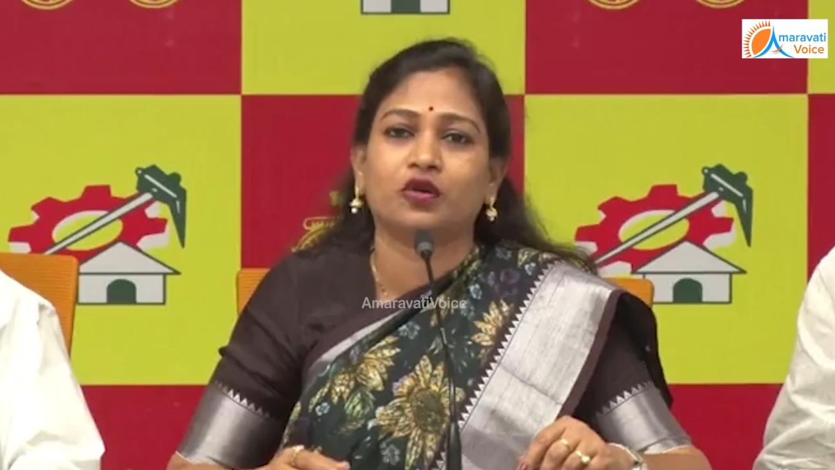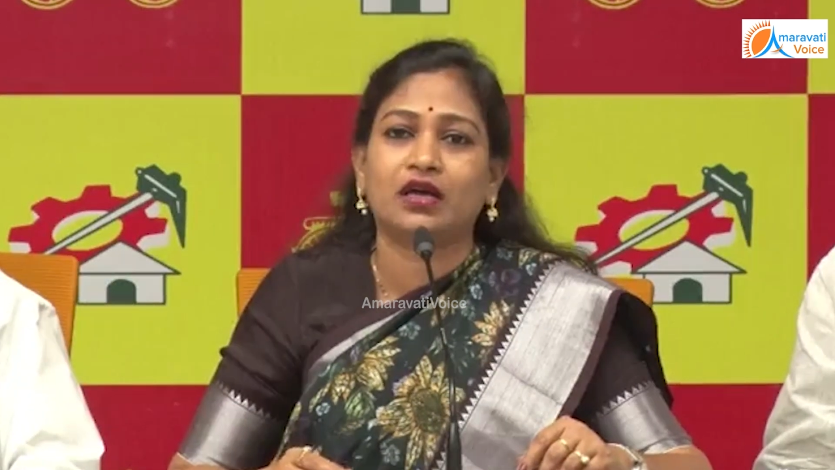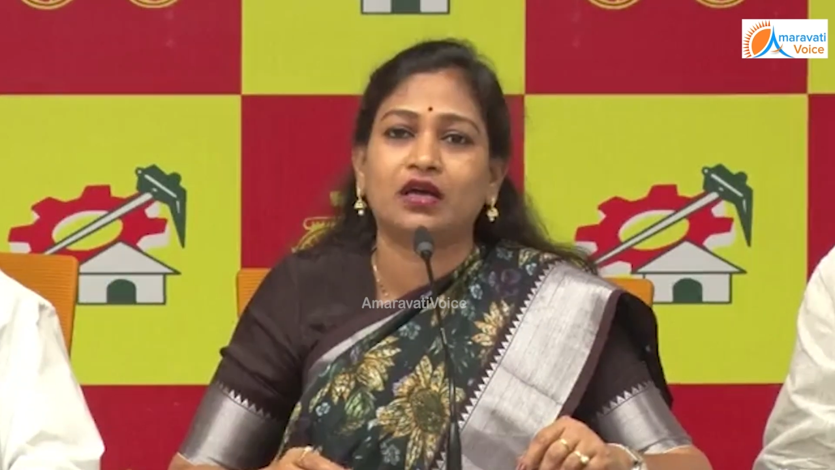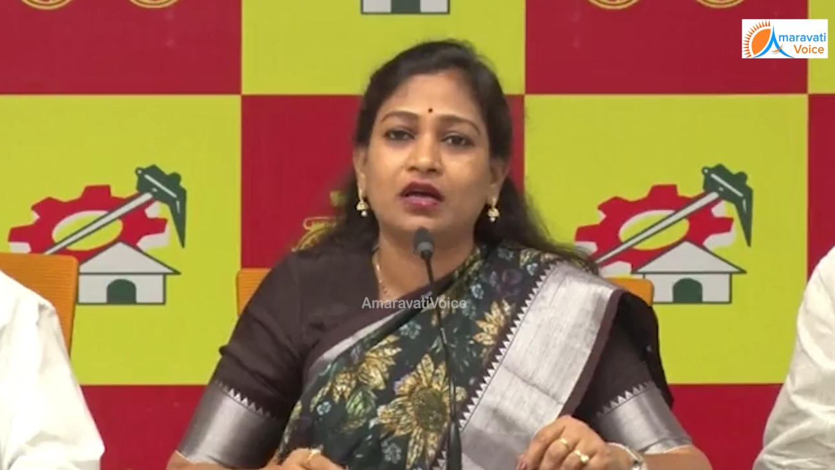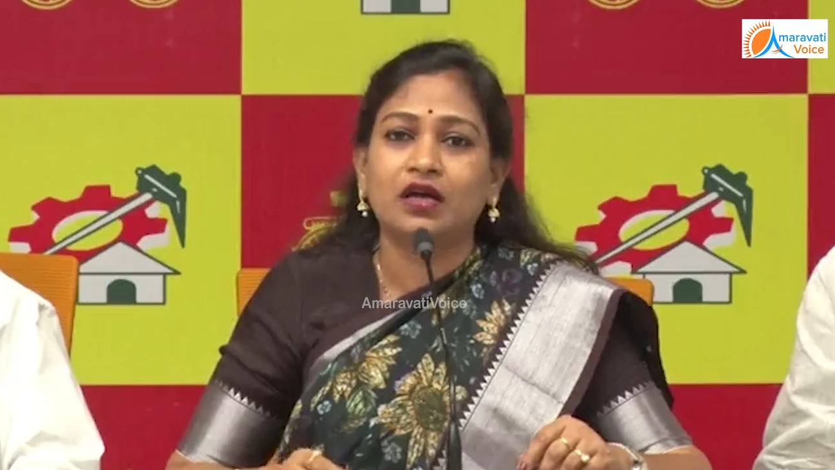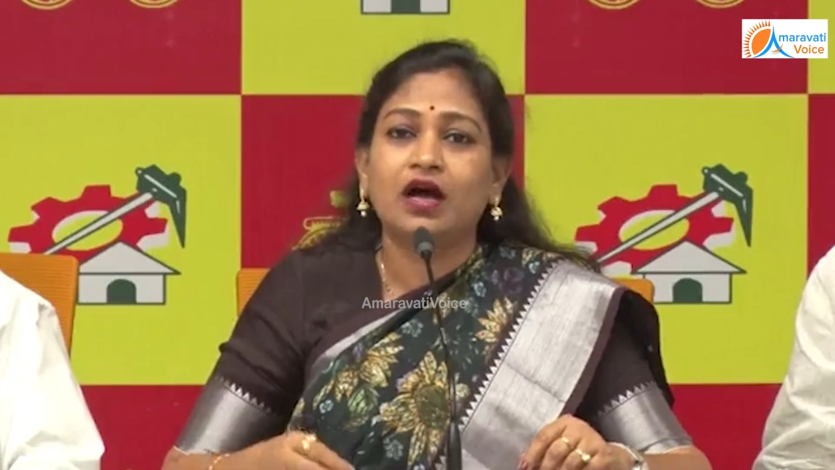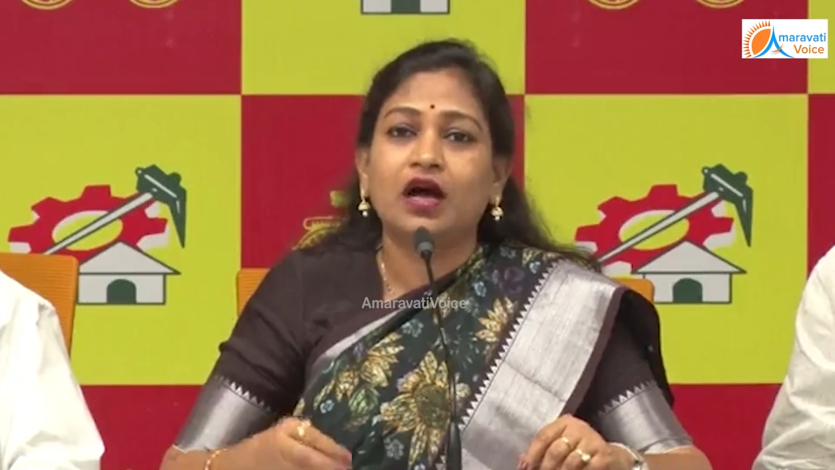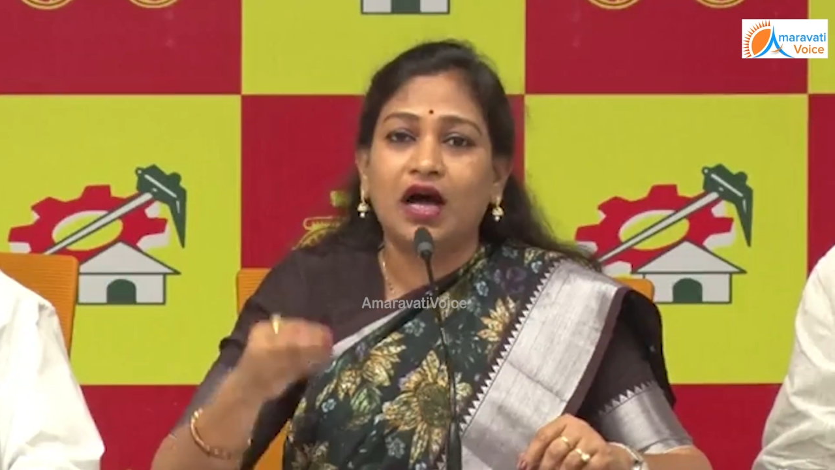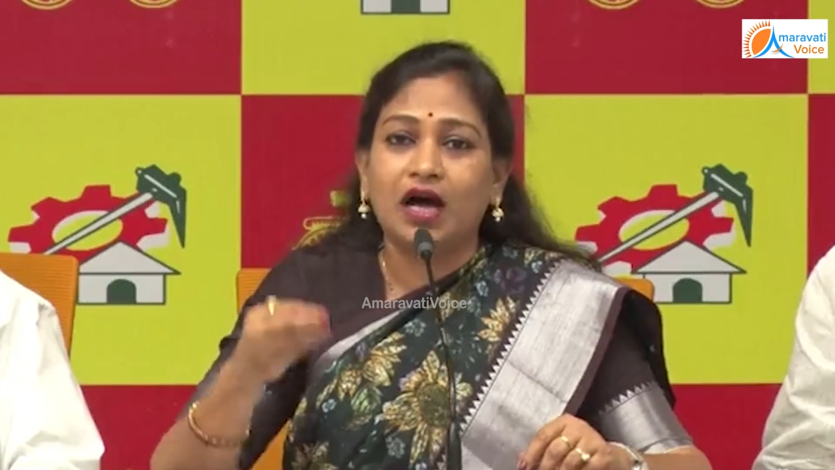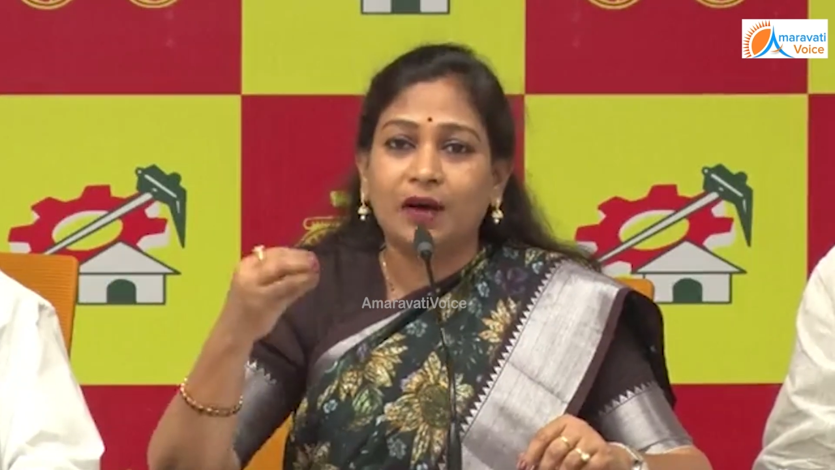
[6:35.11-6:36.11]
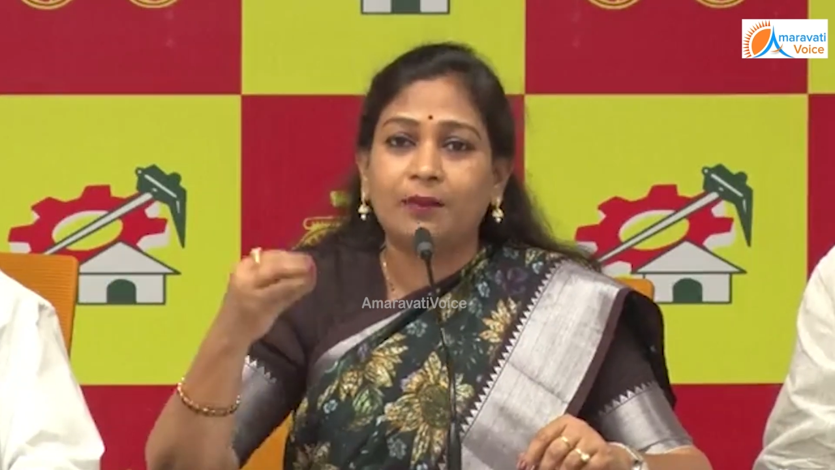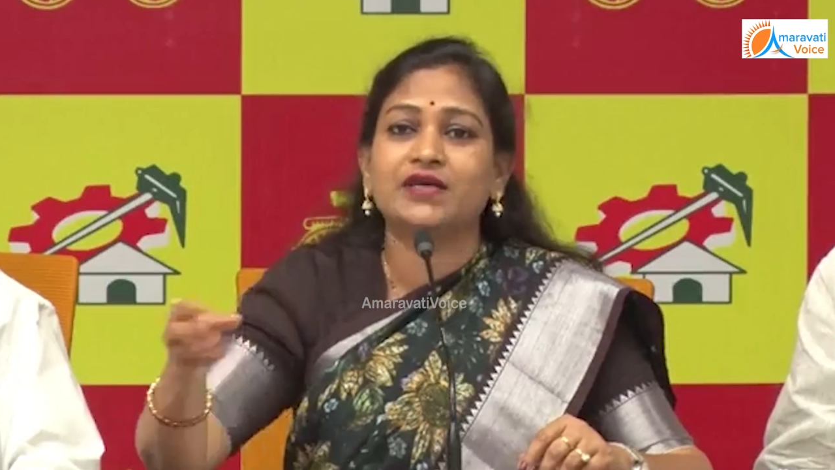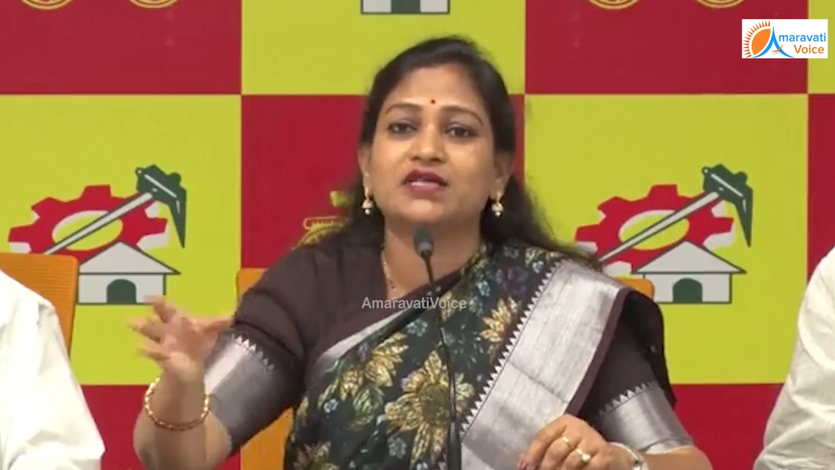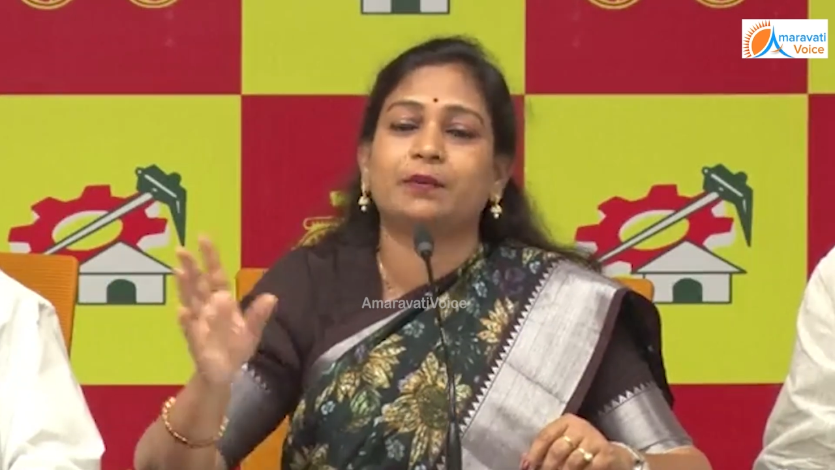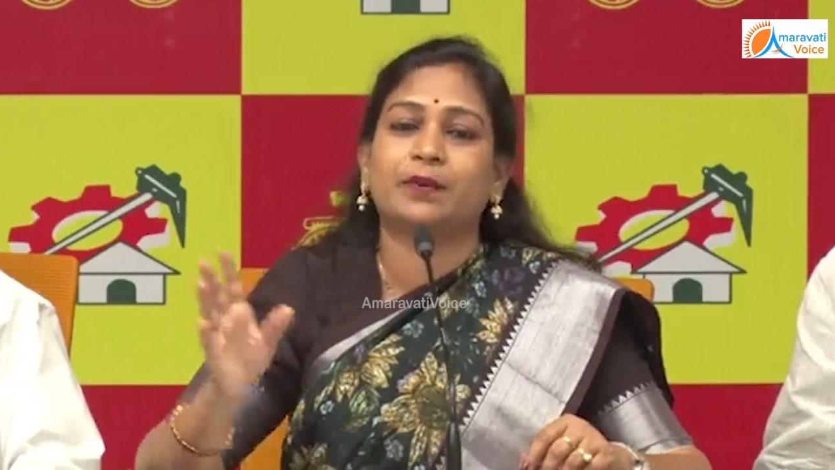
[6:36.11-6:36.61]
కూడా
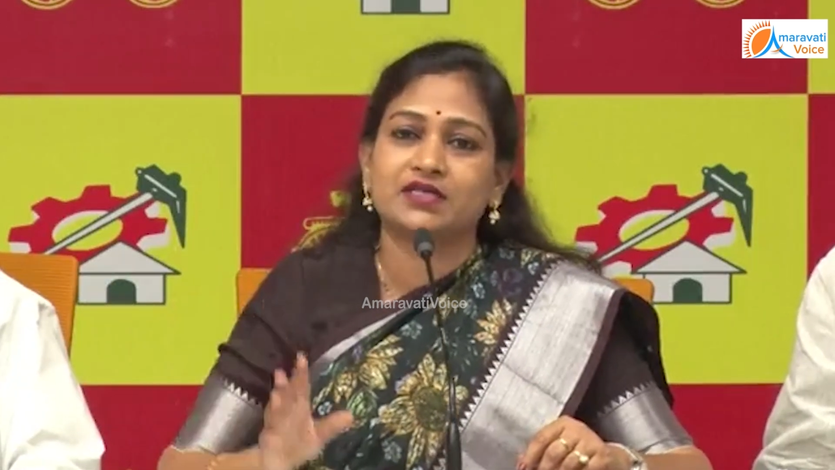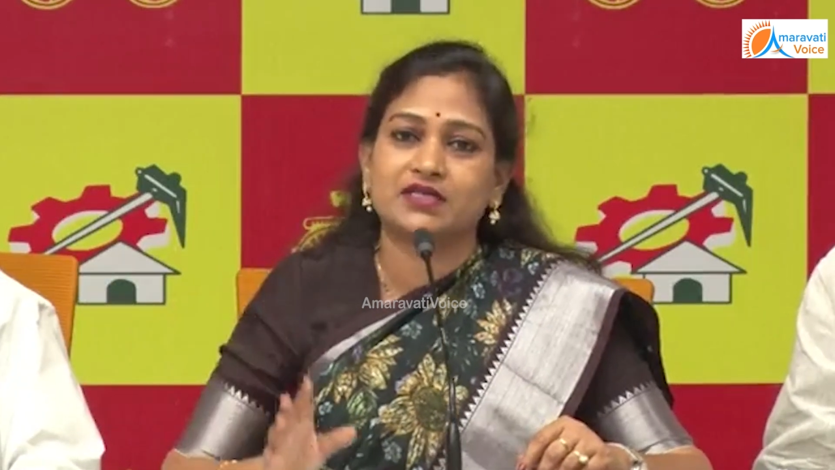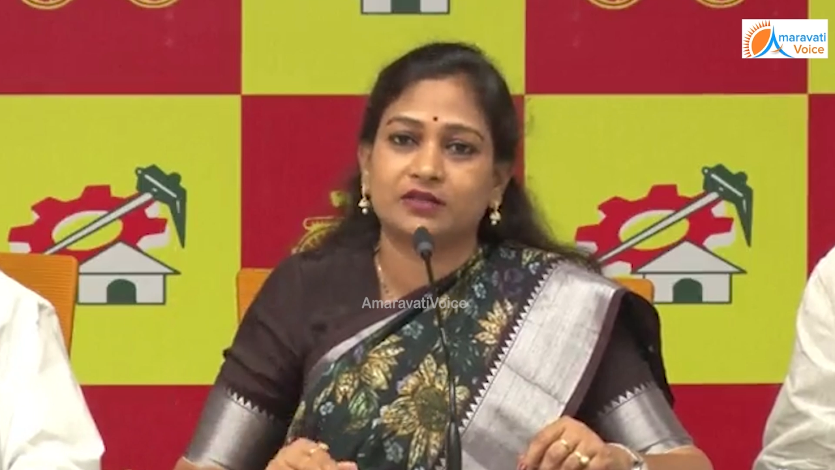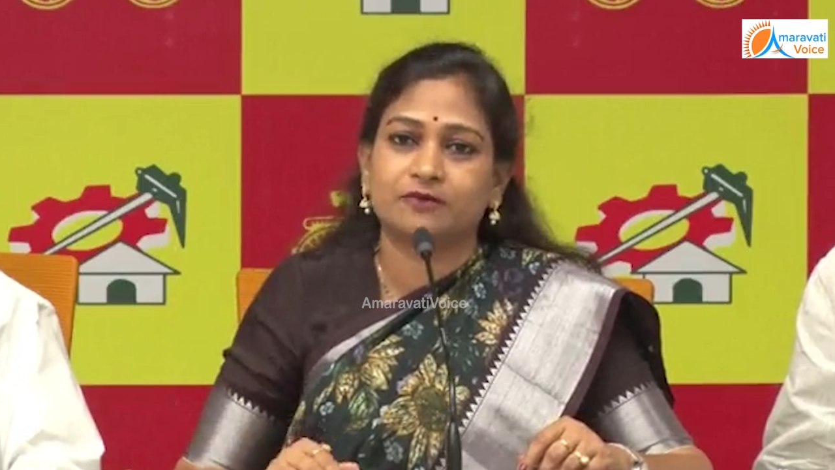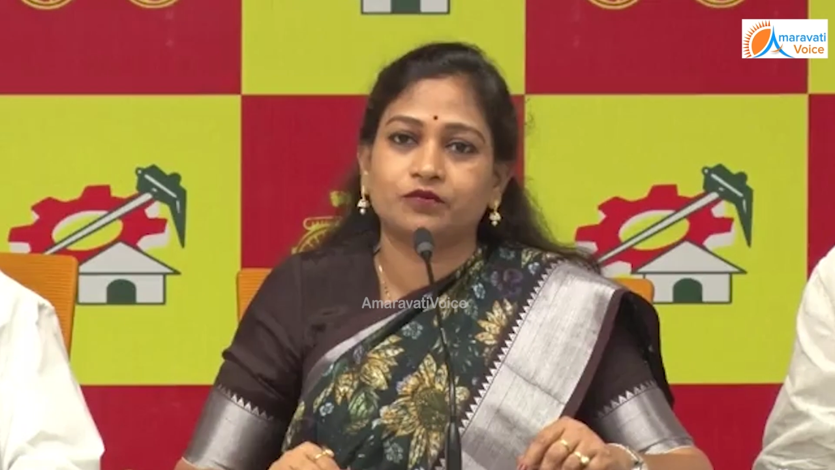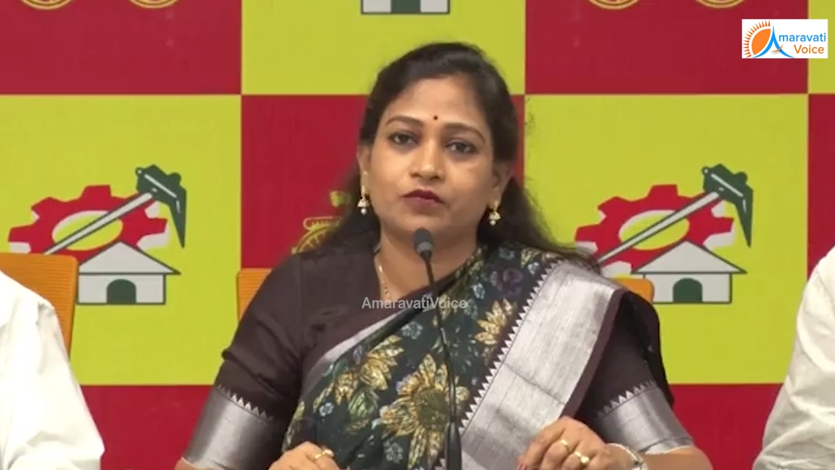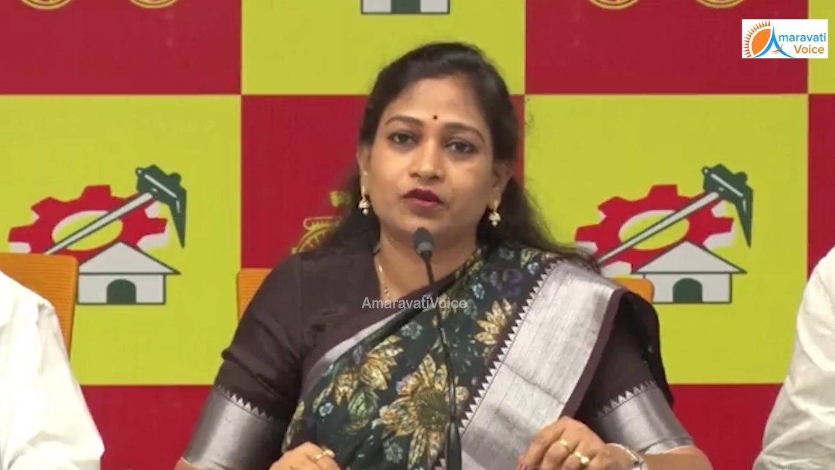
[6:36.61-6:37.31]
అమ్మేసే పరిస్థితి